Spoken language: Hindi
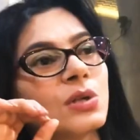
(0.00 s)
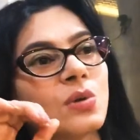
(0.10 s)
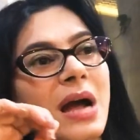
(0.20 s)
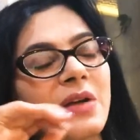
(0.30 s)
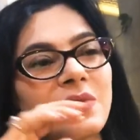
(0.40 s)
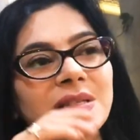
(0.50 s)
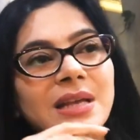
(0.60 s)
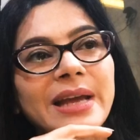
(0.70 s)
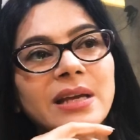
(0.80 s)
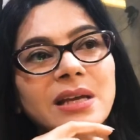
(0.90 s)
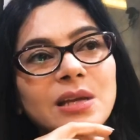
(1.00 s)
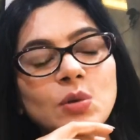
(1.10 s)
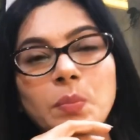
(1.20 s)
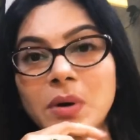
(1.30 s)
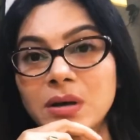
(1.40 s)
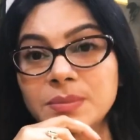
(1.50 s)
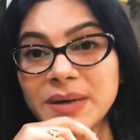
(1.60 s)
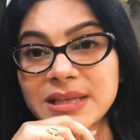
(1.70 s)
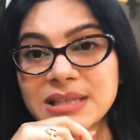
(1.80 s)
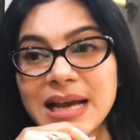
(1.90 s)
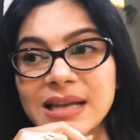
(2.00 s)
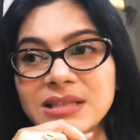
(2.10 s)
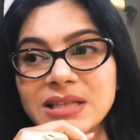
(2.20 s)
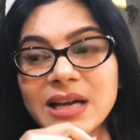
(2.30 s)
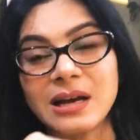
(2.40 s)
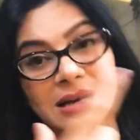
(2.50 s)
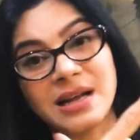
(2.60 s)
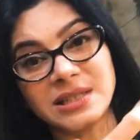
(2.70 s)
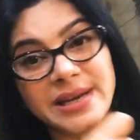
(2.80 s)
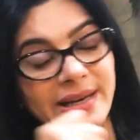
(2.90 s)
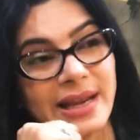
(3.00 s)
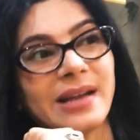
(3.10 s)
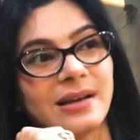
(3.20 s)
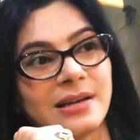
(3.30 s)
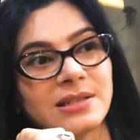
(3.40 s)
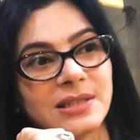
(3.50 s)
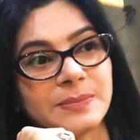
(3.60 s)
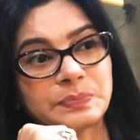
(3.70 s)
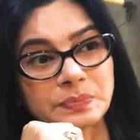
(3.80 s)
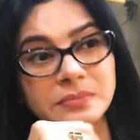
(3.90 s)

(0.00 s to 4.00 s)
सो आई वॉज लाइक कि ये तो बहुत बड़ा चैलेंज है करना चाहिए कि नहीं करना चाहिए